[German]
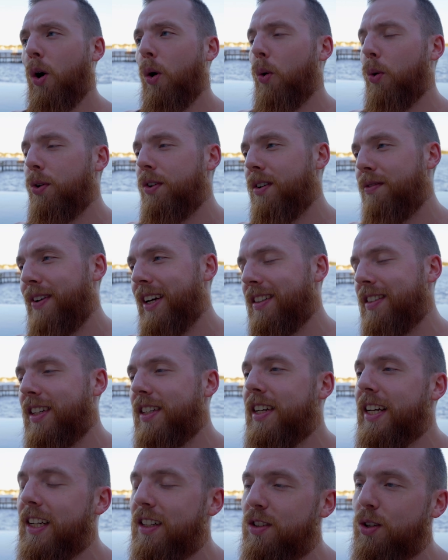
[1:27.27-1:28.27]
Und wer sich
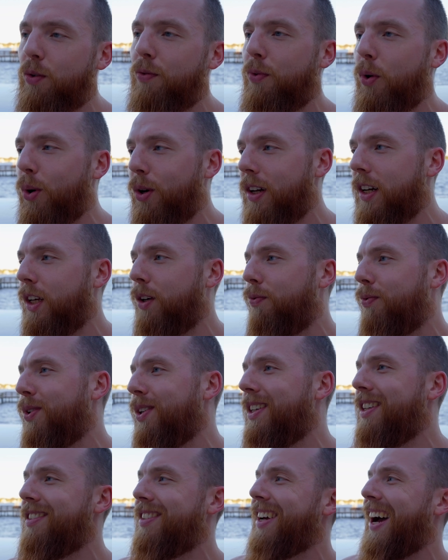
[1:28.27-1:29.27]
nicht so wirklich für
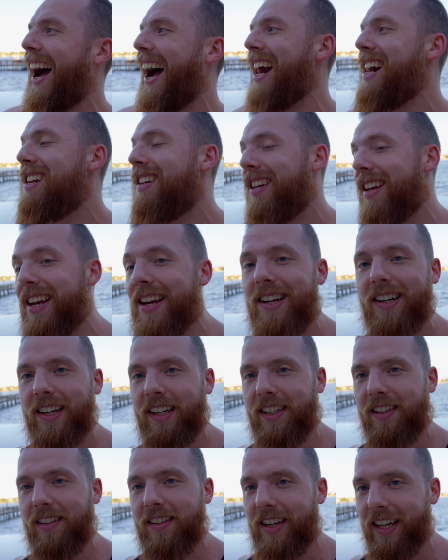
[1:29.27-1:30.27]
diese
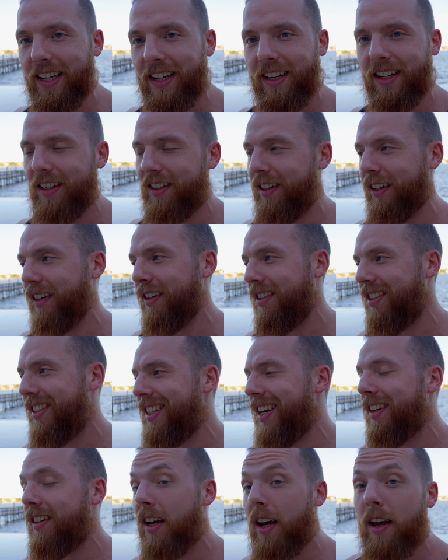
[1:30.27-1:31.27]
alltäglichen Dinge
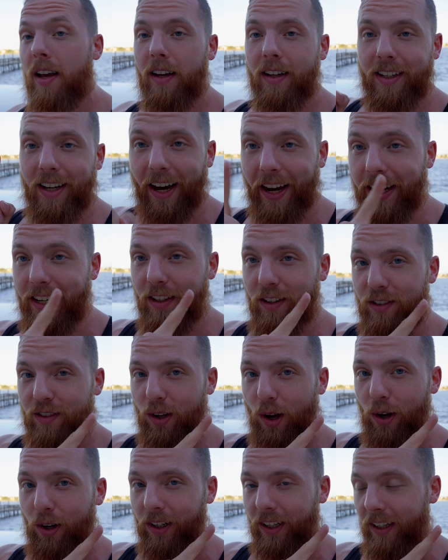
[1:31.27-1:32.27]
interessiert, keine
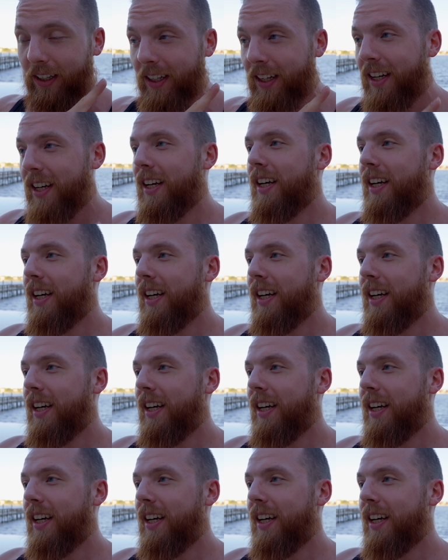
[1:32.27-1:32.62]
Sorge.